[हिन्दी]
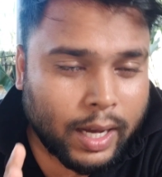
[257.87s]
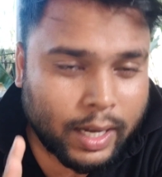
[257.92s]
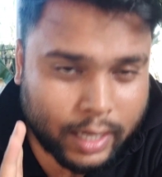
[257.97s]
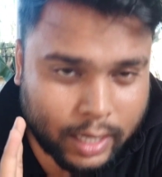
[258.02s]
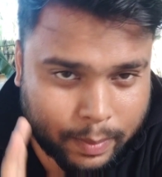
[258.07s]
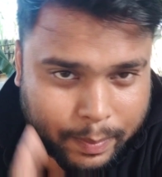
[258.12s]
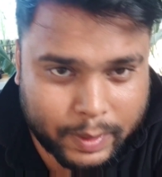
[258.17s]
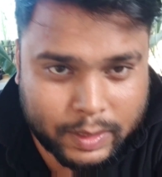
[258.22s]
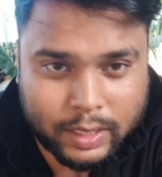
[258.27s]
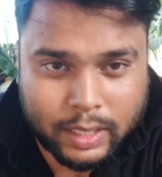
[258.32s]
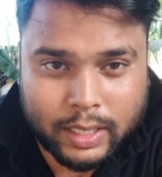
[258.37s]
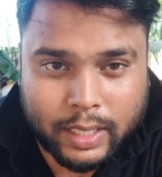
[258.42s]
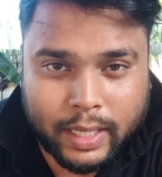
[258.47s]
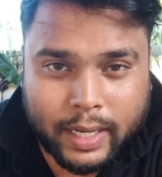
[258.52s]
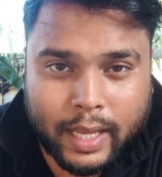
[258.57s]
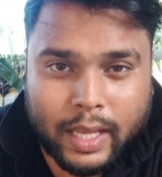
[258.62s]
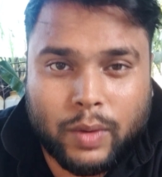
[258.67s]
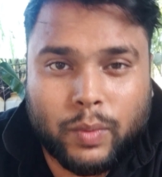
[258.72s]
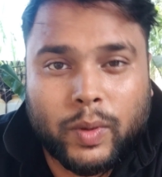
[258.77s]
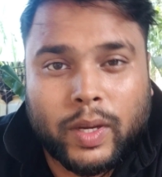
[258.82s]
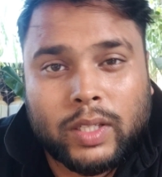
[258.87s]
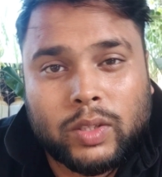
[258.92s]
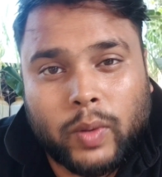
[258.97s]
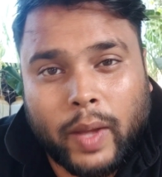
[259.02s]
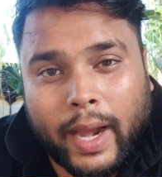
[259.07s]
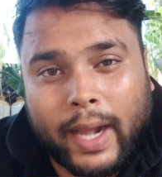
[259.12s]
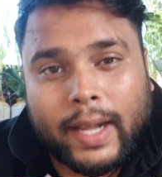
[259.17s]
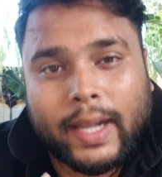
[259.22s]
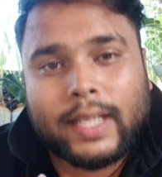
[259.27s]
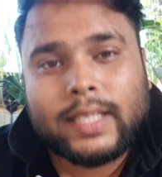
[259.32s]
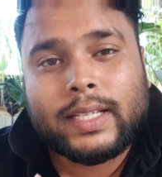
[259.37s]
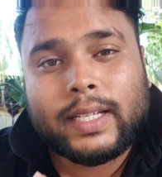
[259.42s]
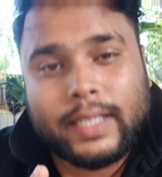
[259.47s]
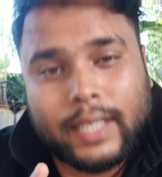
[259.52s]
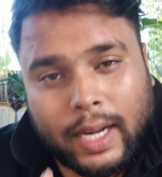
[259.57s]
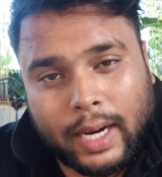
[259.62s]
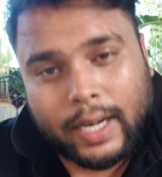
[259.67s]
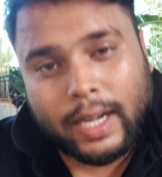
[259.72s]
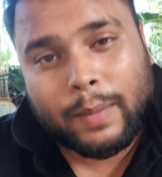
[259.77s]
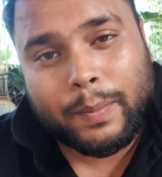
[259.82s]
अगर पंद्रह दिन नहीं हुए हैं तो
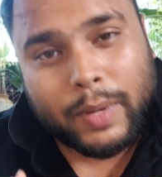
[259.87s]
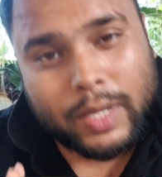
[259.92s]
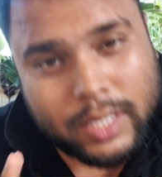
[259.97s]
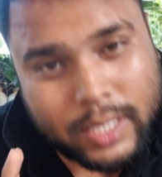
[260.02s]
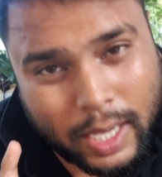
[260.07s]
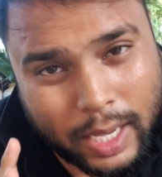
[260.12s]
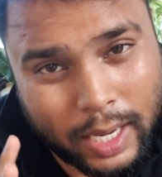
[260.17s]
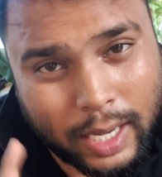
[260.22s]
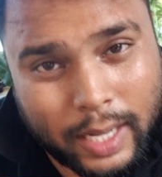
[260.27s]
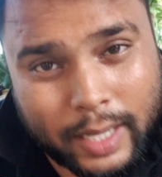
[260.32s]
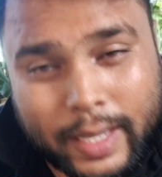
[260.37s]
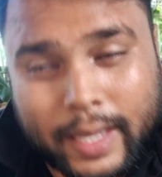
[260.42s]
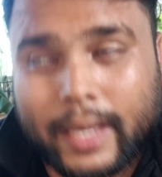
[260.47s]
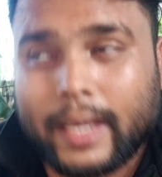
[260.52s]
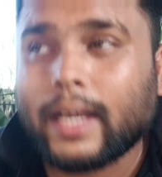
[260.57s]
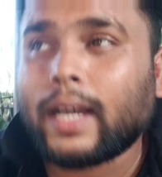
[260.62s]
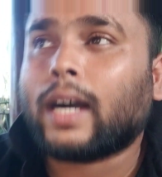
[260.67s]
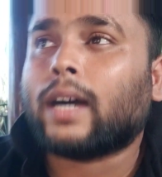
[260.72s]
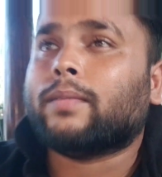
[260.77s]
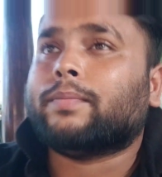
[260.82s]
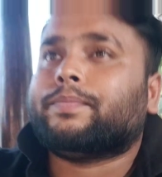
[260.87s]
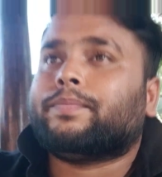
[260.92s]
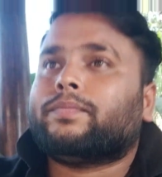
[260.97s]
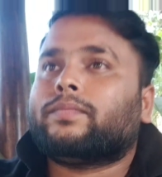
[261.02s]
एंटीजन या आर टी पी सी आर लगेगा